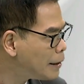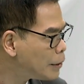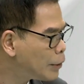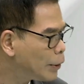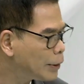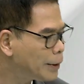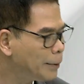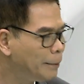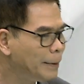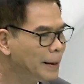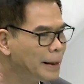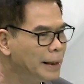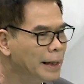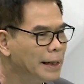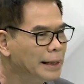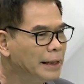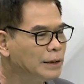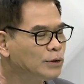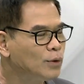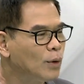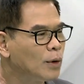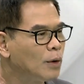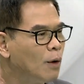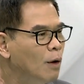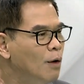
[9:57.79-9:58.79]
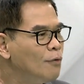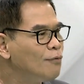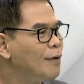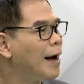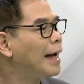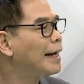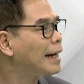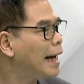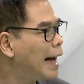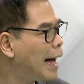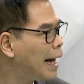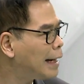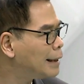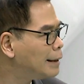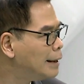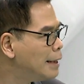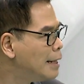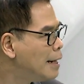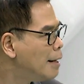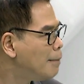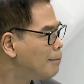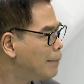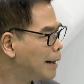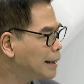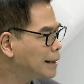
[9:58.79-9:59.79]
โดยเฉพาะยิ่งในส่วนของฝ่ายค้าน
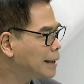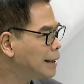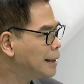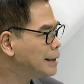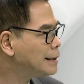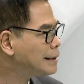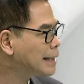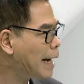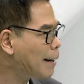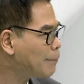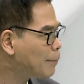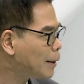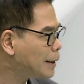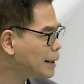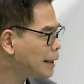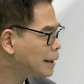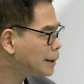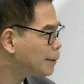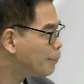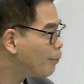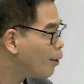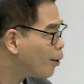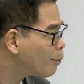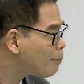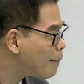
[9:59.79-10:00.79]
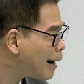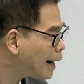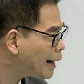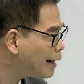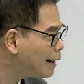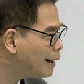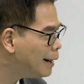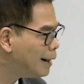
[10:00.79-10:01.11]
มันเกิน 376ไหม